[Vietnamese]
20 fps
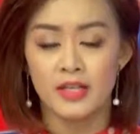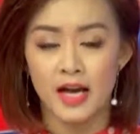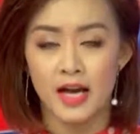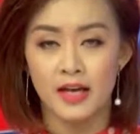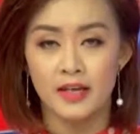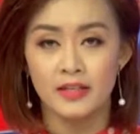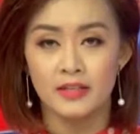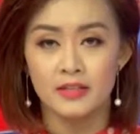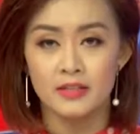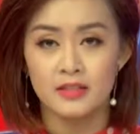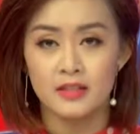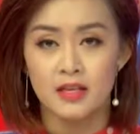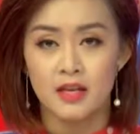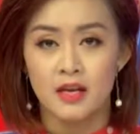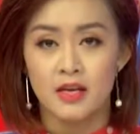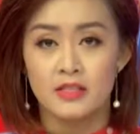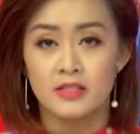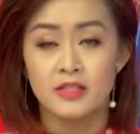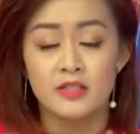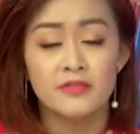Thái.
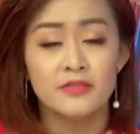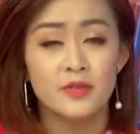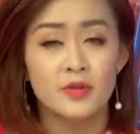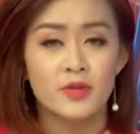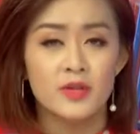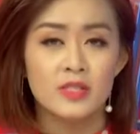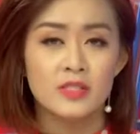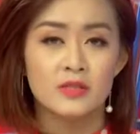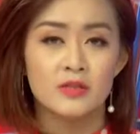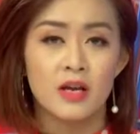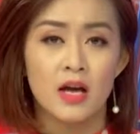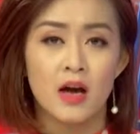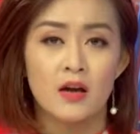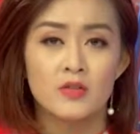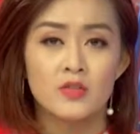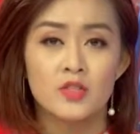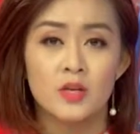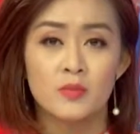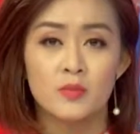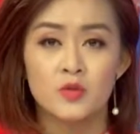Chính phủ của
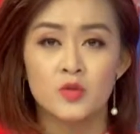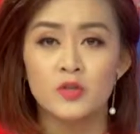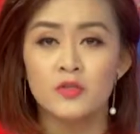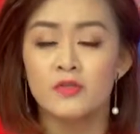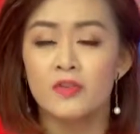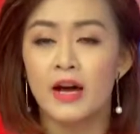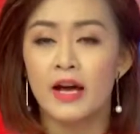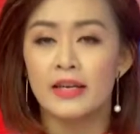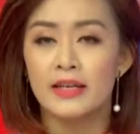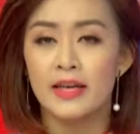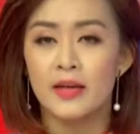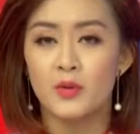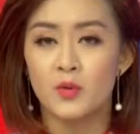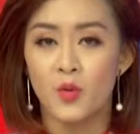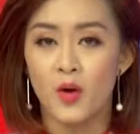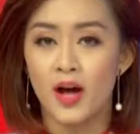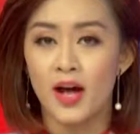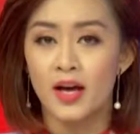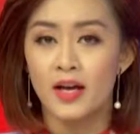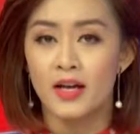Israel trong suốt vài ngày
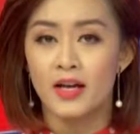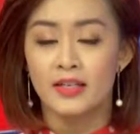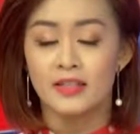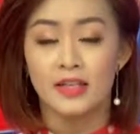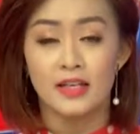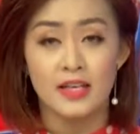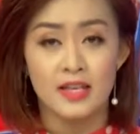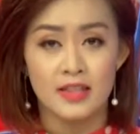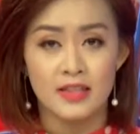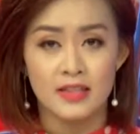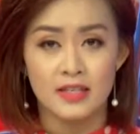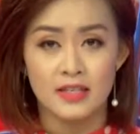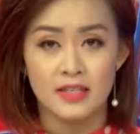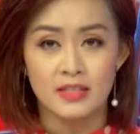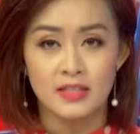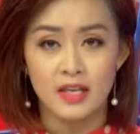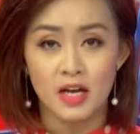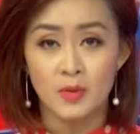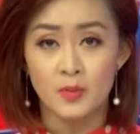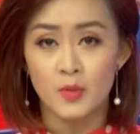qua đã lên
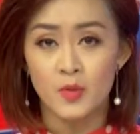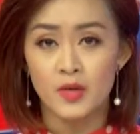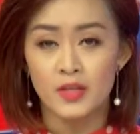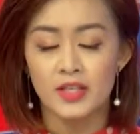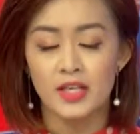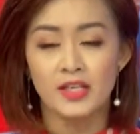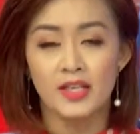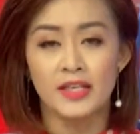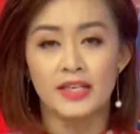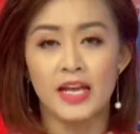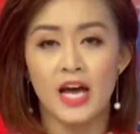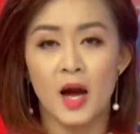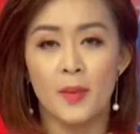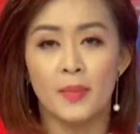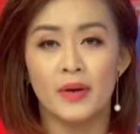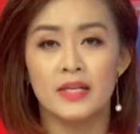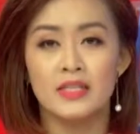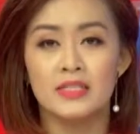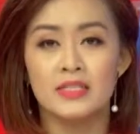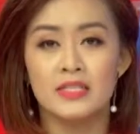tiếng cáo buộc nhà lãnh đạo
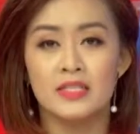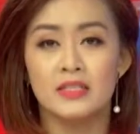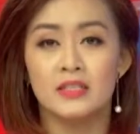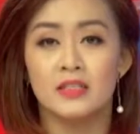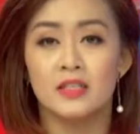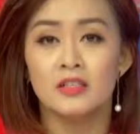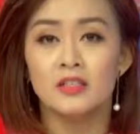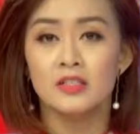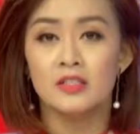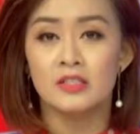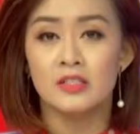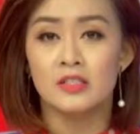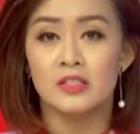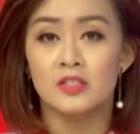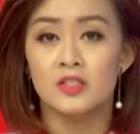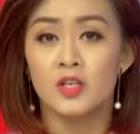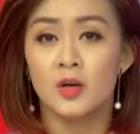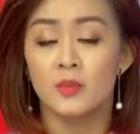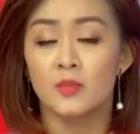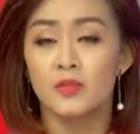Palestine có tư
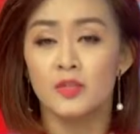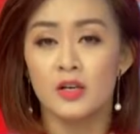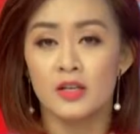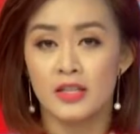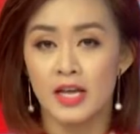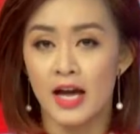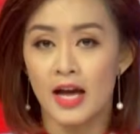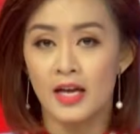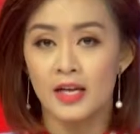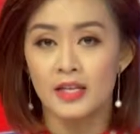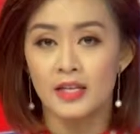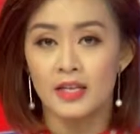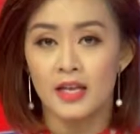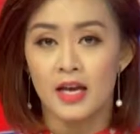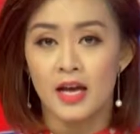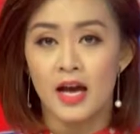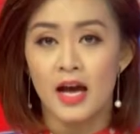tưởng chống Do Thái,